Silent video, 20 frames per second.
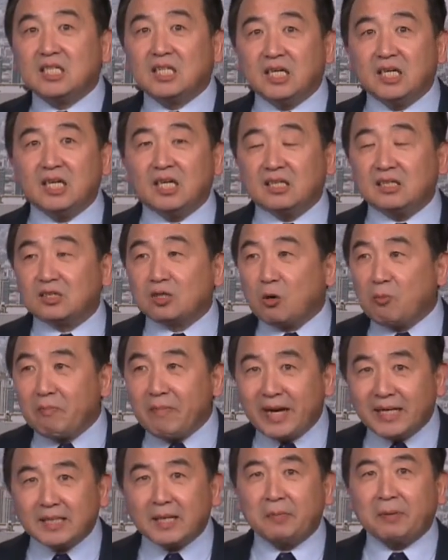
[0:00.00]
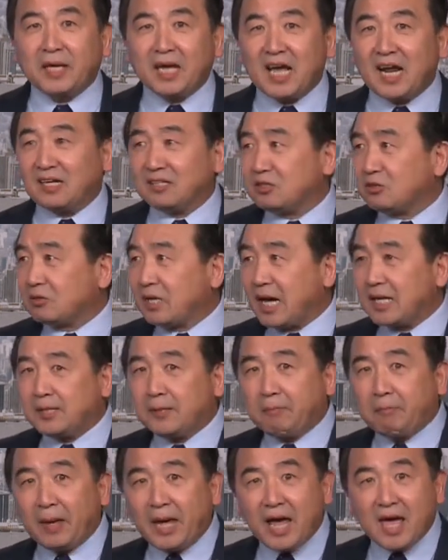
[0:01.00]
己都没得骗了，就开
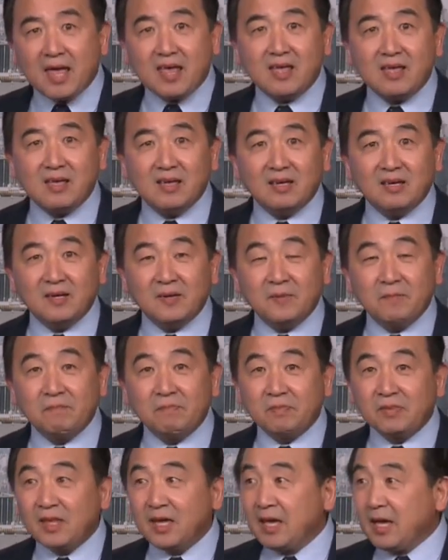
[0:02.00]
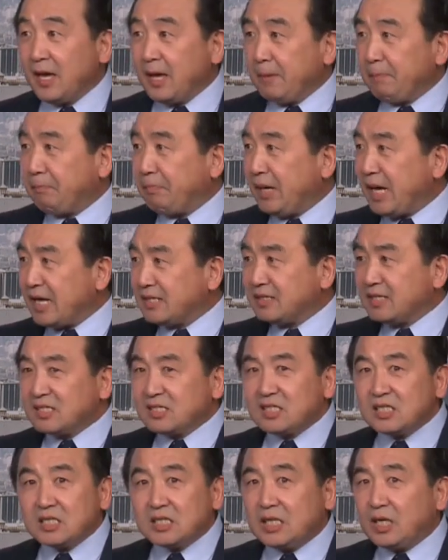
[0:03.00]
始编，编的
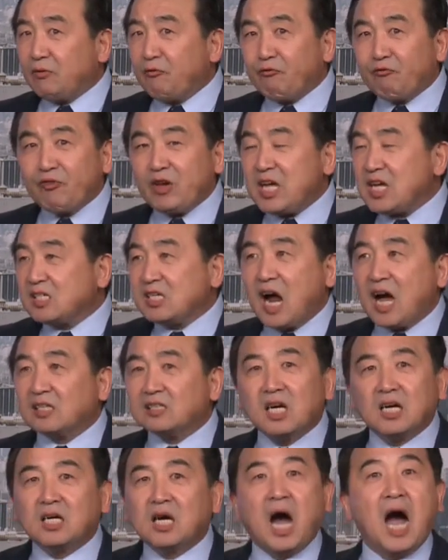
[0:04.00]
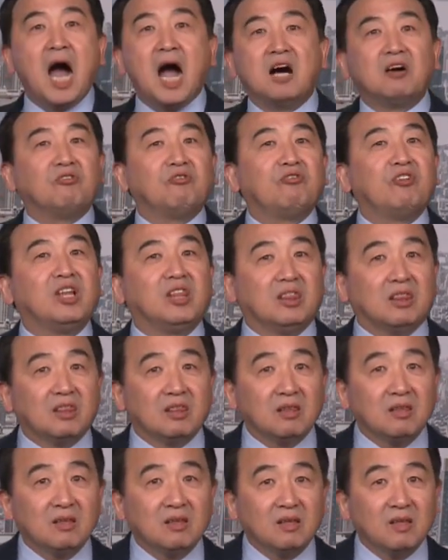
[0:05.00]
自己非常的亢奋。
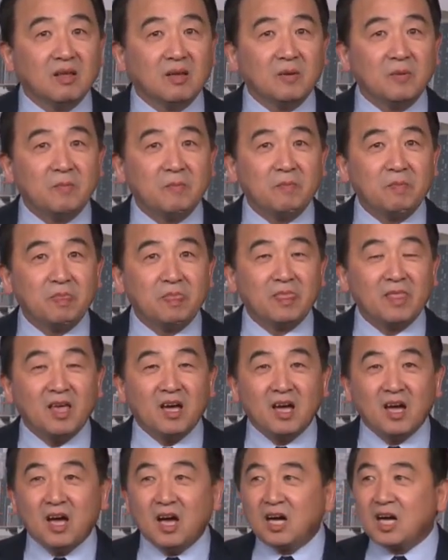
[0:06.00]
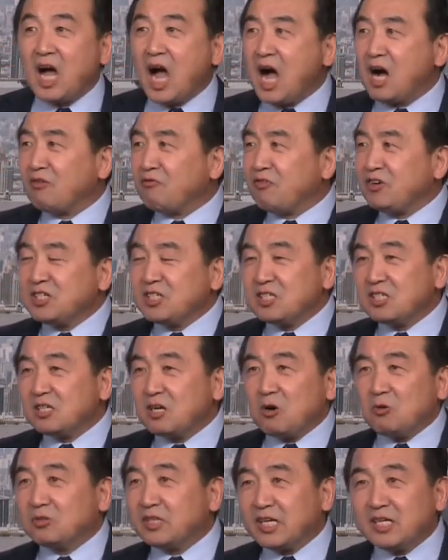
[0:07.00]
亢奋之
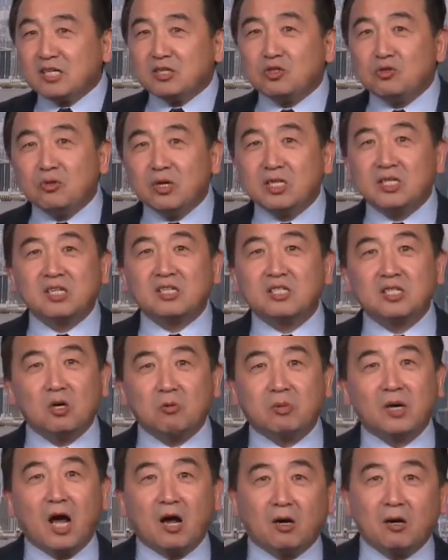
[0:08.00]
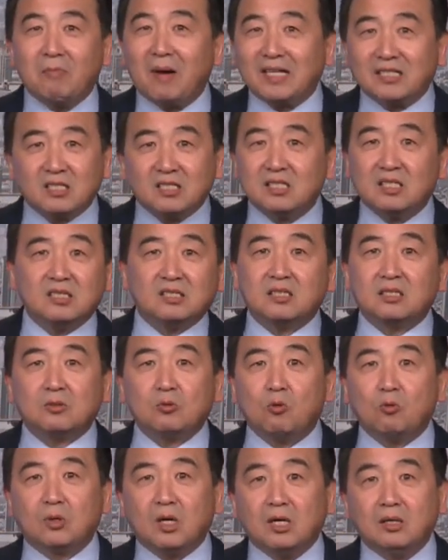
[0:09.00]
后，那个学生受不了了，把自己自
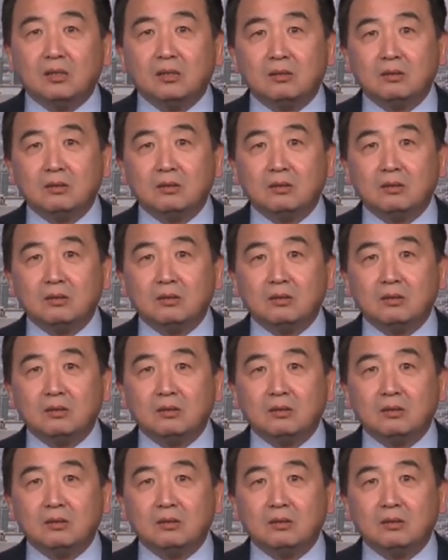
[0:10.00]
宫了。